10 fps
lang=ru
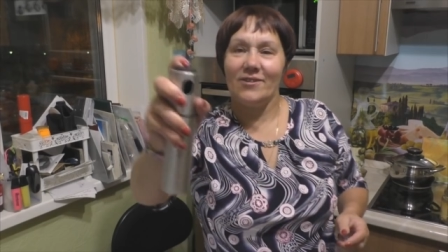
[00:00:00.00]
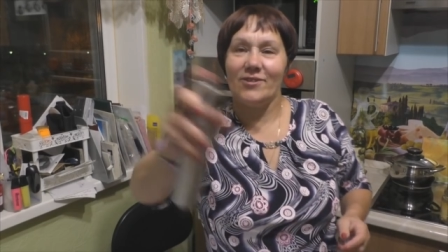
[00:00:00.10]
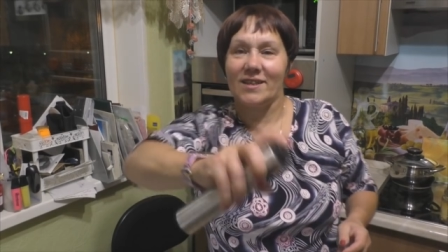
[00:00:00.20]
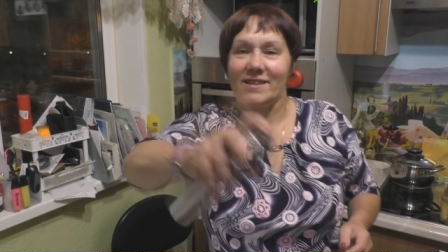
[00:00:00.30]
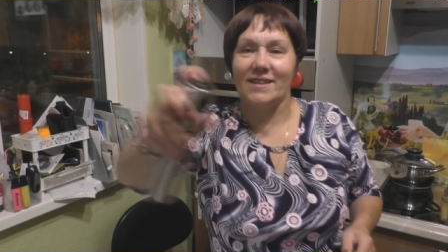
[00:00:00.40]
И
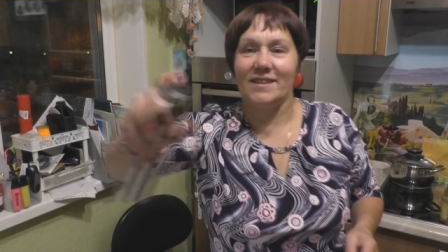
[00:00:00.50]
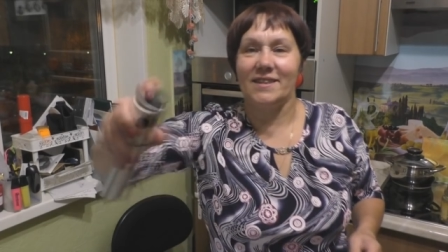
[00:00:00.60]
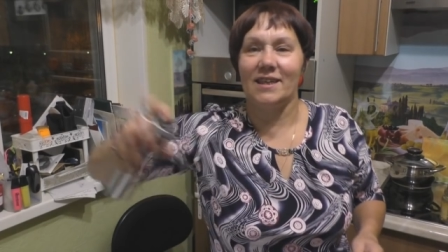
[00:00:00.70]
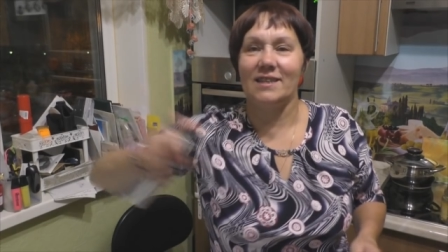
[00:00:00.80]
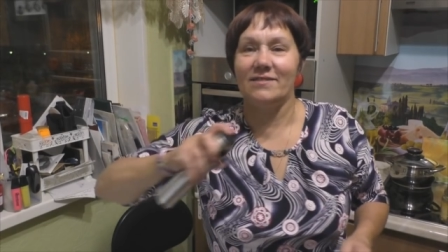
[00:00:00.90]
так
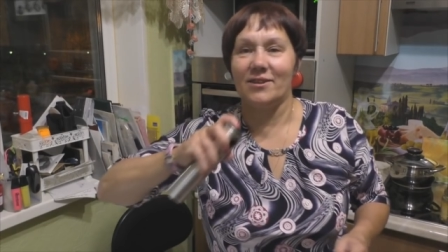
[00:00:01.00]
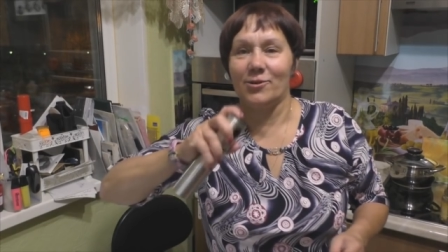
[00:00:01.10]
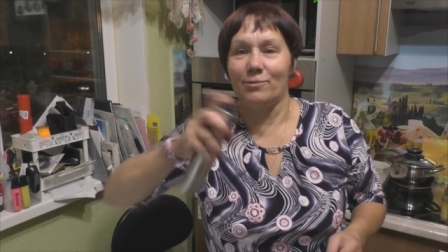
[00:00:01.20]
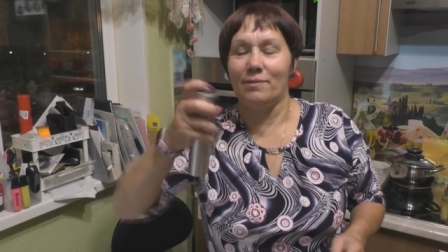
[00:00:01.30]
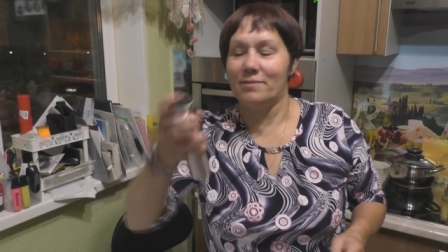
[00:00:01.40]
салатики
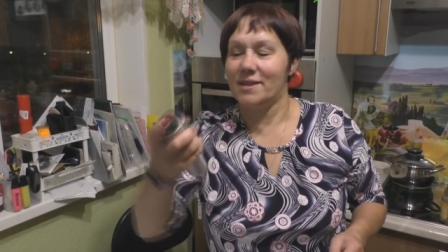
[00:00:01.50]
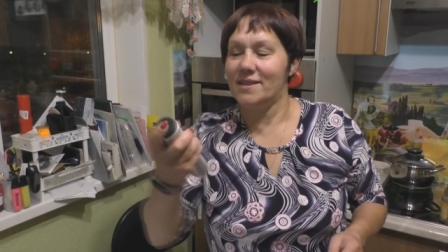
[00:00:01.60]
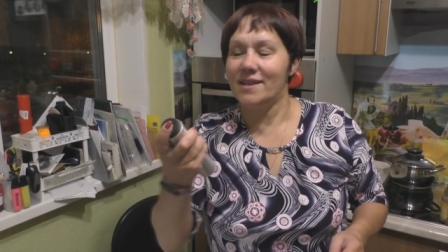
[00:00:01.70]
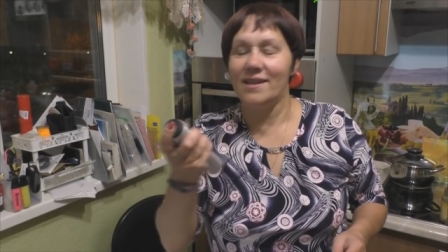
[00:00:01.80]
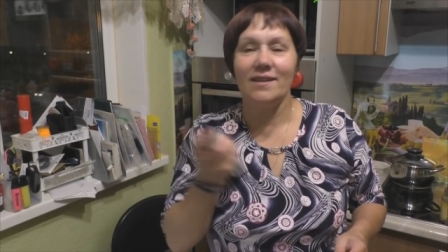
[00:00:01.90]
сверху
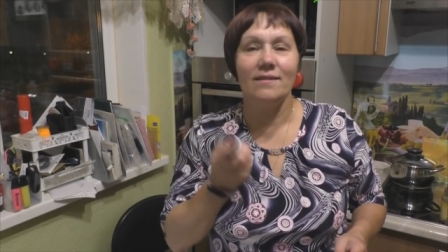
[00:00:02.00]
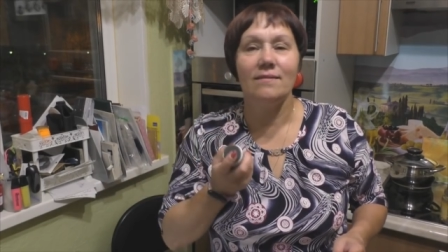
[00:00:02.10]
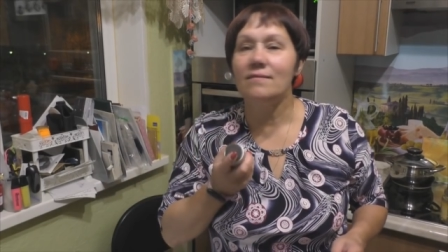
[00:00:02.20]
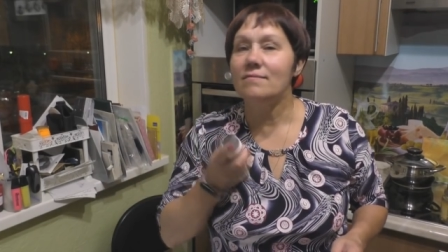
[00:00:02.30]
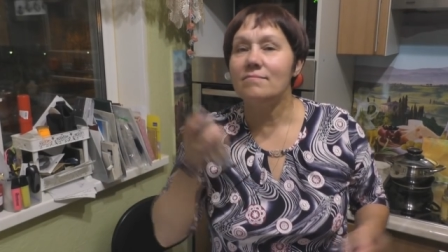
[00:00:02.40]
побрызгали.
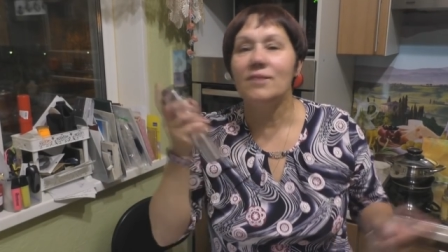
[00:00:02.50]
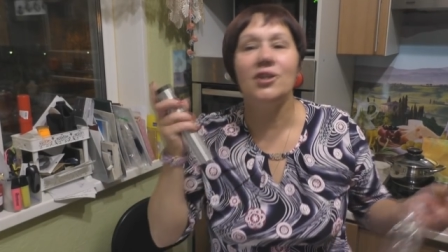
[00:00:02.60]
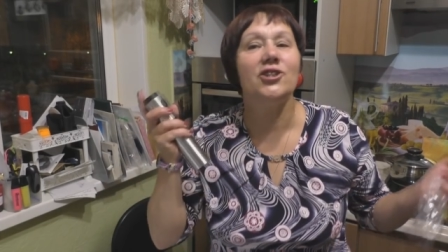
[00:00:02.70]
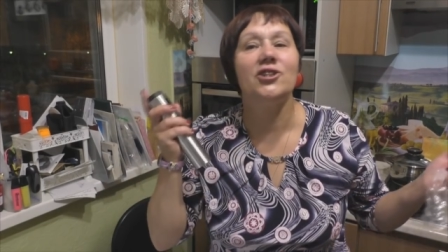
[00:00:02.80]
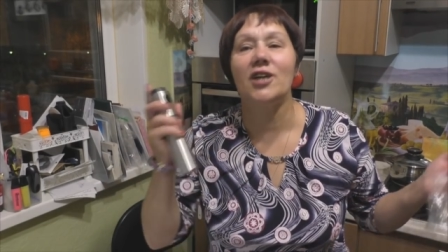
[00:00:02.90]

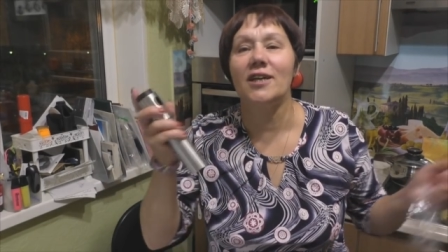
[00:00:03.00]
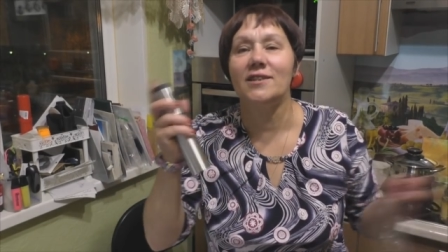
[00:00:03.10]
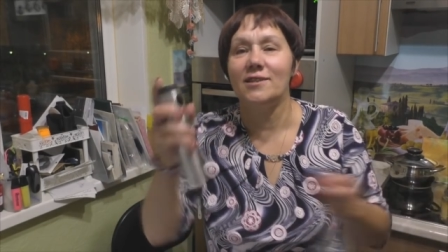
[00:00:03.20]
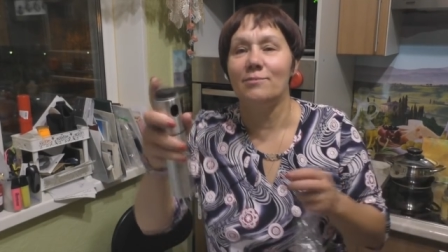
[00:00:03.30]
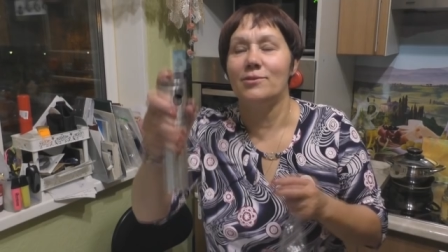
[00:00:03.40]
И
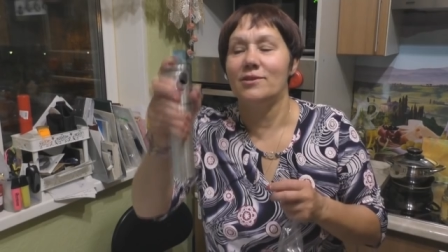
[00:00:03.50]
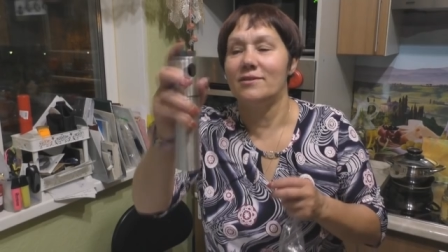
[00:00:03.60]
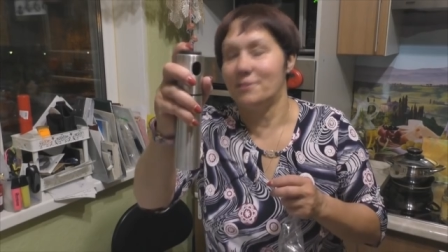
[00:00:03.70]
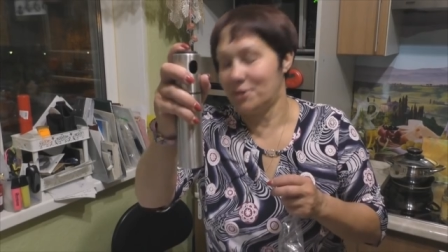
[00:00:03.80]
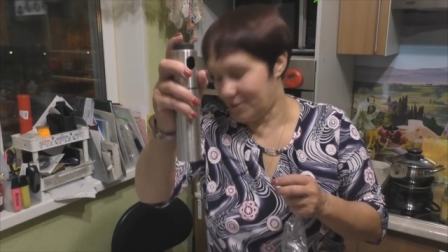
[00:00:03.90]
счастье
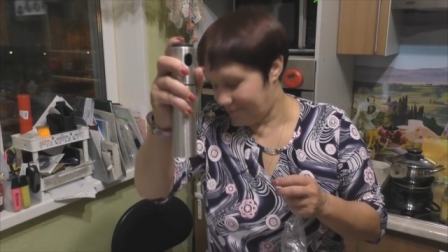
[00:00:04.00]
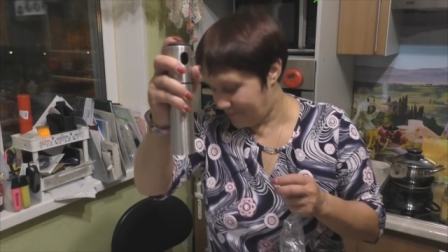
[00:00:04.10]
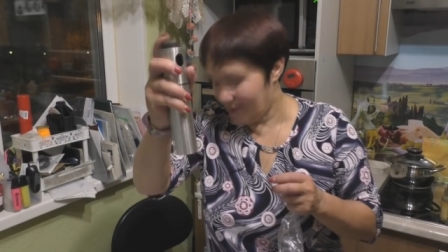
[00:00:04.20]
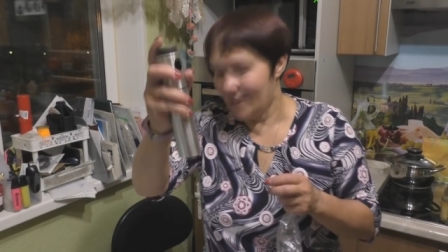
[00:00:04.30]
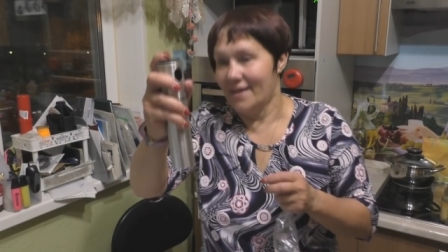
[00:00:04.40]
будет вообще.
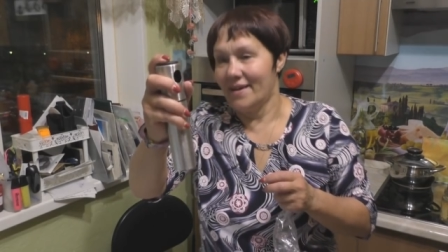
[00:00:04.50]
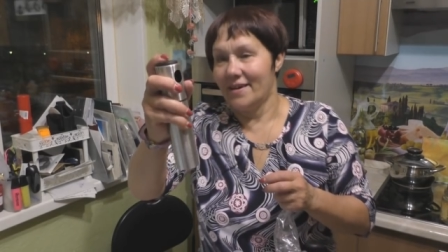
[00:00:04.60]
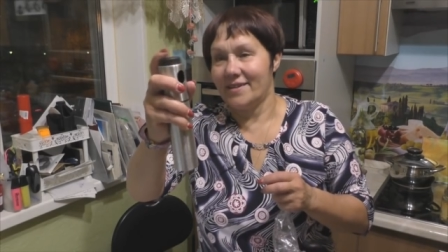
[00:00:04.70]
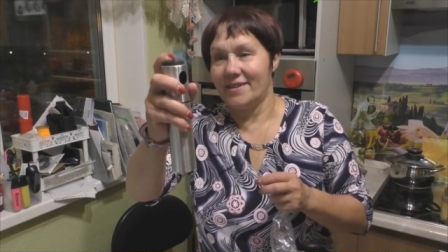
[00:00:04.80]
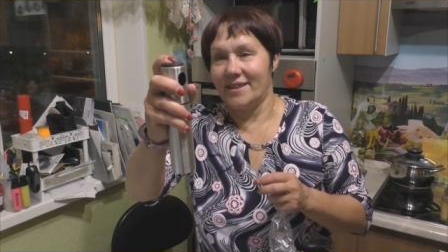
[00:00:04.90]

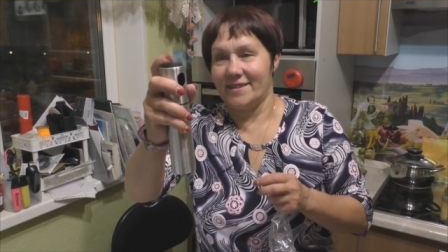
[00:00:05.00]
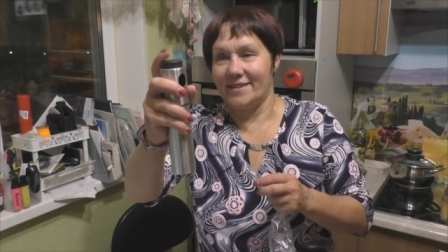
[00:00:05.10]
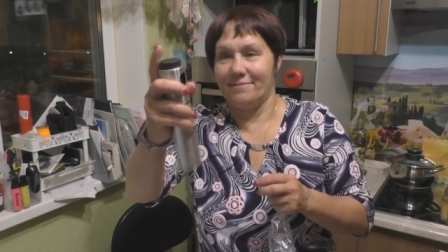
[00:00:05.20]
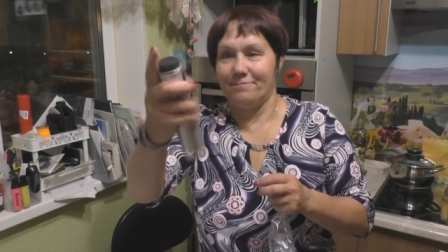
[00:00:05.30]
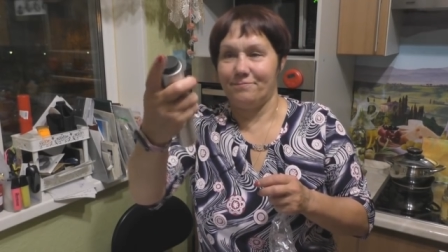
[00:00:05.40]

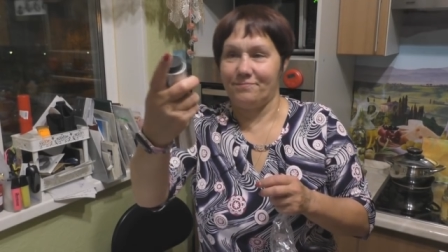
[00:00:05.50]
Классно.